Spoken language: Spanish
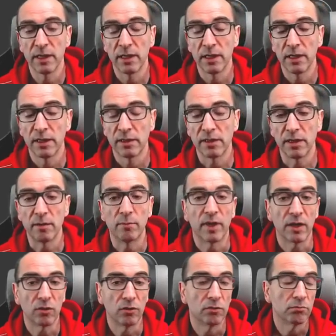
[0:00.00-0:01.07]
Sin
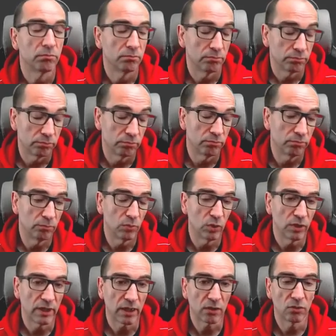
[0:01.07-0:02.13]
embargo,
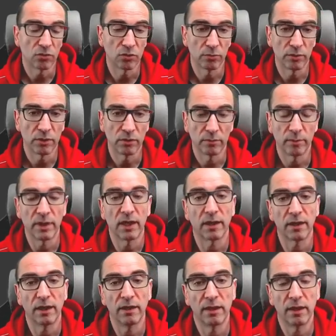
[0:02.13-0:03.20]
montarlo, sobre todo para
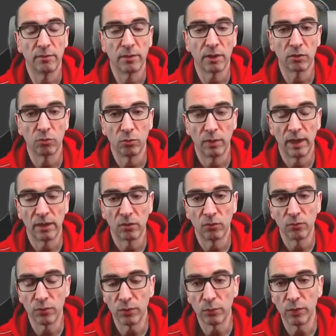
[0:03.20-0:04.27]
realidad virtual,
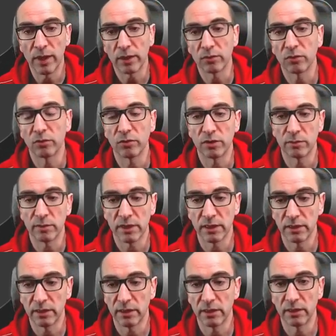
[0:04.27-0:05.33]
configurar todo es
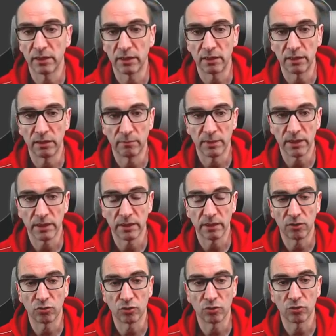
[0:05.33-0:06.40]
bastante, bastante
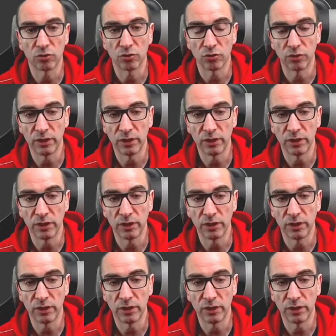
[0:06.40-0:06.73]
costoso.